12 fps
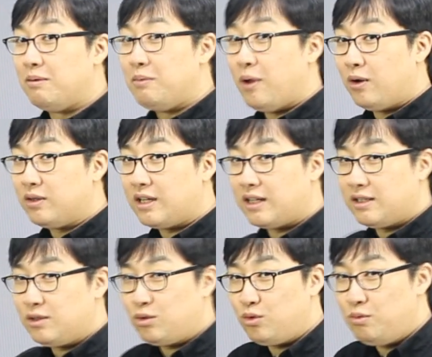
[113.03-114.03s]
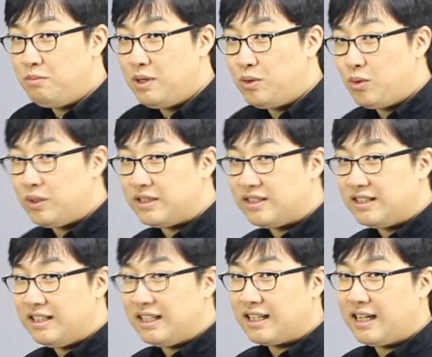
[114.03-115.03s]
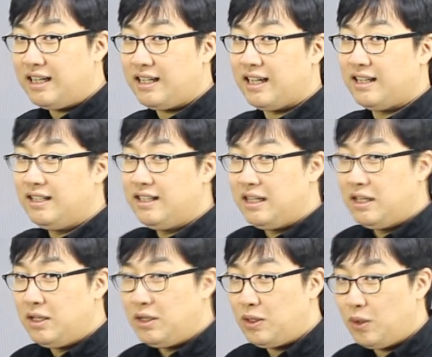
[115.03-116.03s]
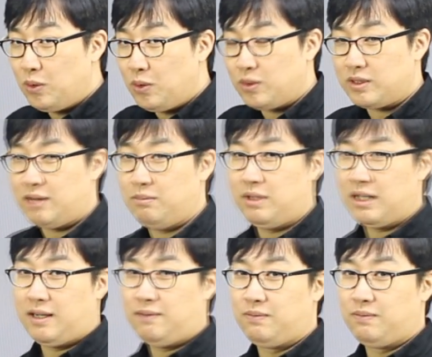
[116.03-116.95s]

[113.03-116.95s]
명사를 꾸미고 있으니까 얘는 형용사입니다.